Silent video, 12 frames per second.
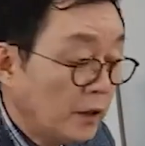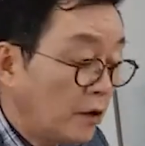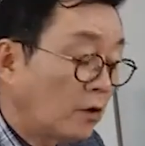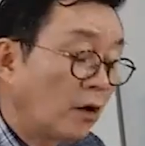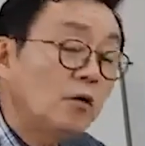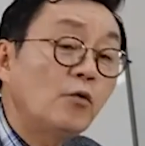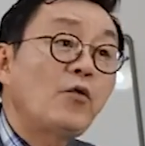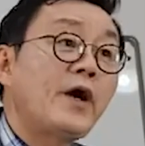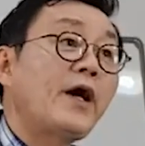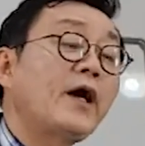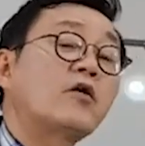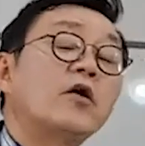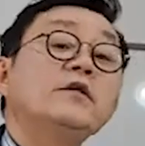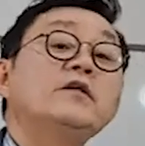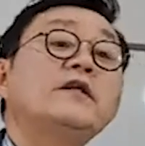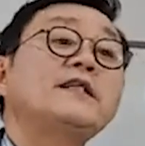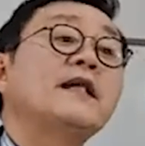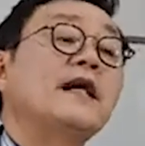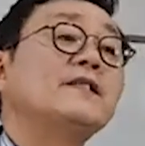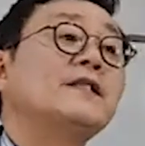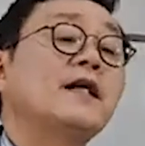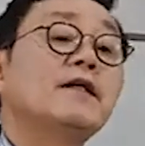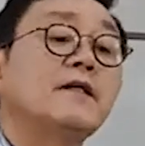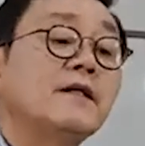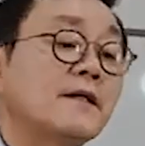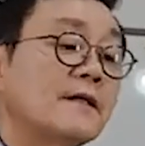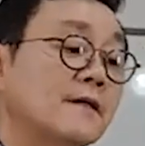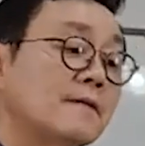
이걸 왜 건드리지 않냐 이거야.